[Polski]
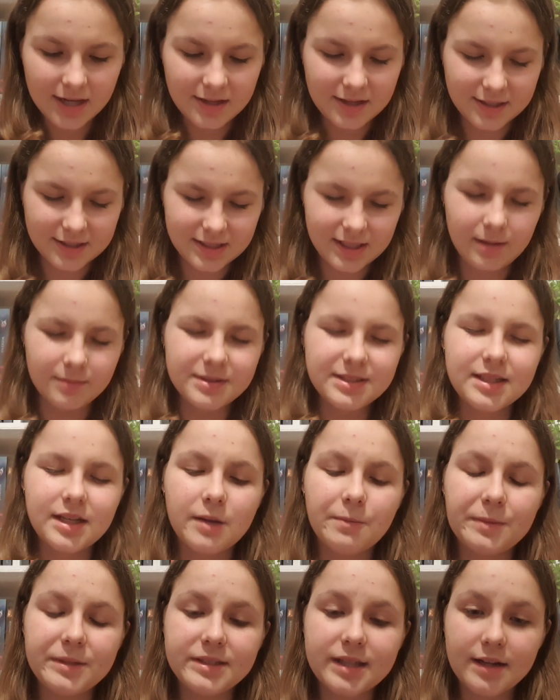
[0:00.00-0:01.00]
Też sam
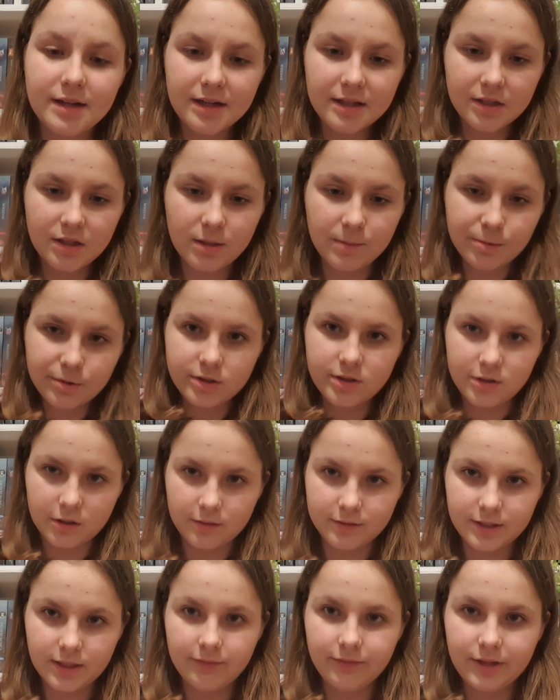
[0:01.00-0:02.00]
styl pisania Edyty
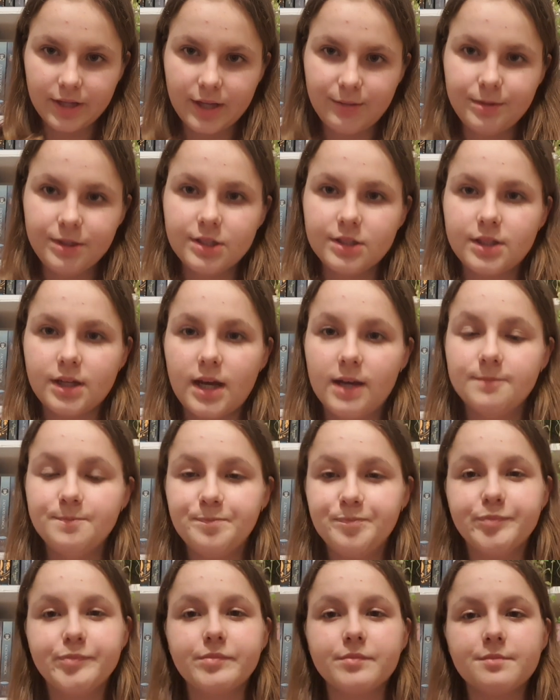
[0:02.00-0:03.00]
Prusinowskiej. Wydaje mi się, że
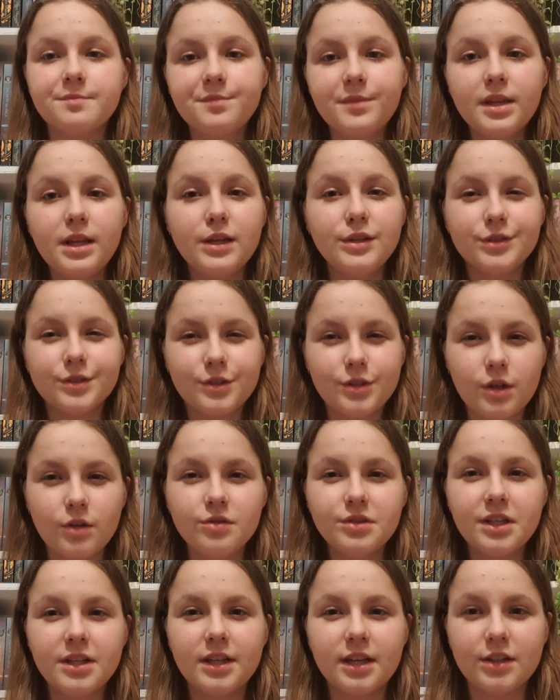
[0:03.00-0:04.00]
z
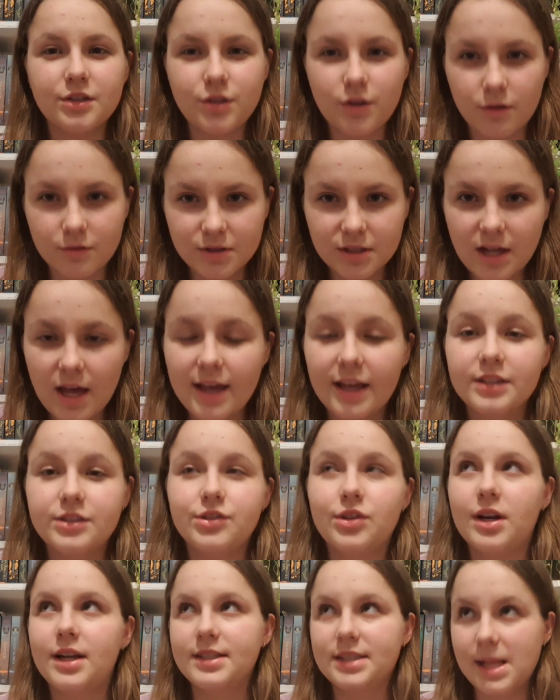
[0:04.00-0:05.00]
książki na książkę jest
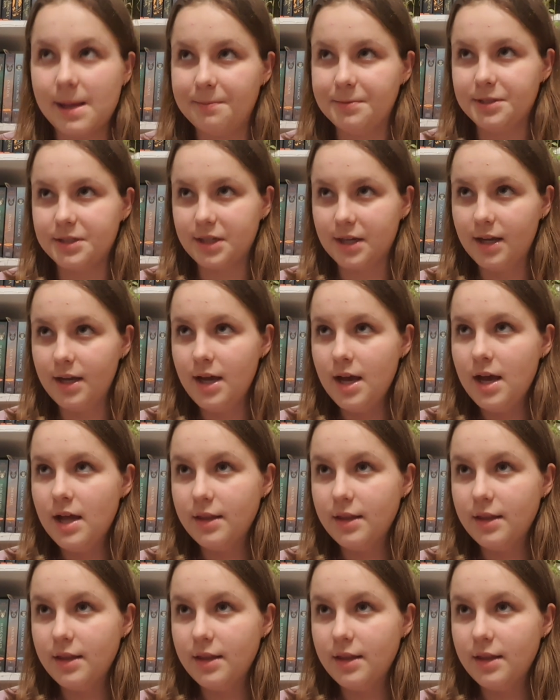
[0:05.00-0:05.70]
coraz lepszy.